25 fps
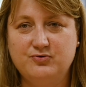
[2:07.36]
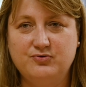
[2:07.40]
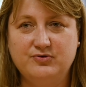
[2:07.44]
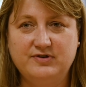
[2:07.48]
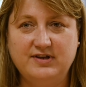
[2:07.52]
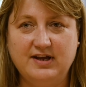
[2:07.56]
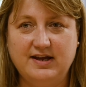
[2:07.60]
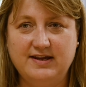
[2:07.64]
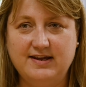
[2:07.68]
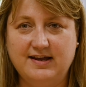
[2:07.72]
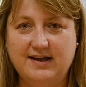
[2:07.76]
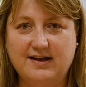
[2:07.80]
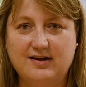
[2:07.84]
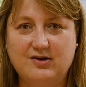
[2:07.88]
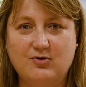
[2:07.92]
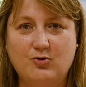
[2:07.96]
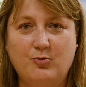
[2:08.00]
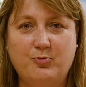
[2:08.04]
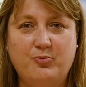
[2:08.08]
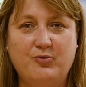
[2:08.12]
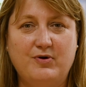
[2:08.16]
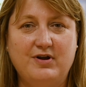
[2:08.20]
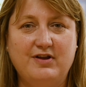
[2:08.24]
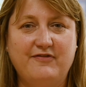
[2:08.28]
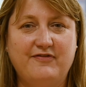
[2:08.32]
du kayak,
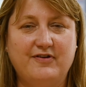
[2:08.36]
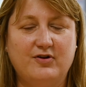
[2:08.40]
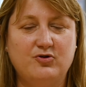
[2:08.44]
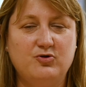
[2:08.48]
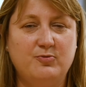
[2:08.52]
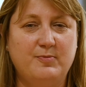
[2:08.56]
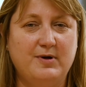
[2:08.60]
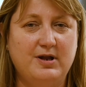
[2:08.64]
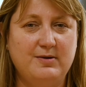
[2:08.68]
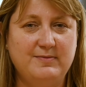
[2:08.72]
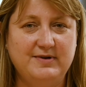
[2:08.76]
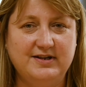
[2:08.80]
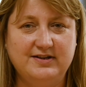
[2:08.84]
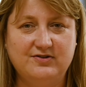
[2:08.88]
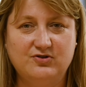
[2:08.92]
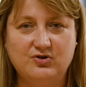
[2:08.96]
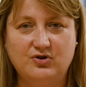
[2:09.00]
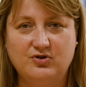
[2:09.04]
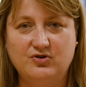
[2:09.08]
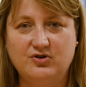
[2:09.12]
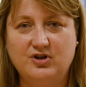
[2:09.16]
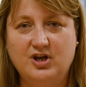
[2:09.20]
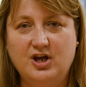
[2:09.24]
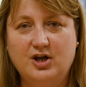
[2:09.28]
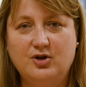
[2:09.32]
on peut aller faire du
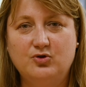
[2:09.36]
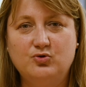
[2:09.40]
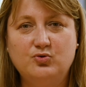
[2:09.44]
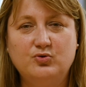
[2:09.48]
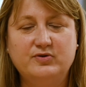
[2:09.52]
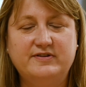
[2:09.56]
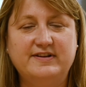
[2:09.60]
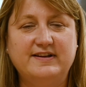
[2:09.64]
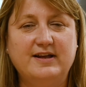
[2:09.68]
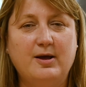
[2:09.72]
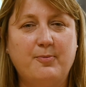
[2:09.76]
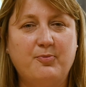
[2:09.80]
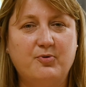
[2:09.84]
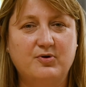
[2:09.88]
badminton, tout est à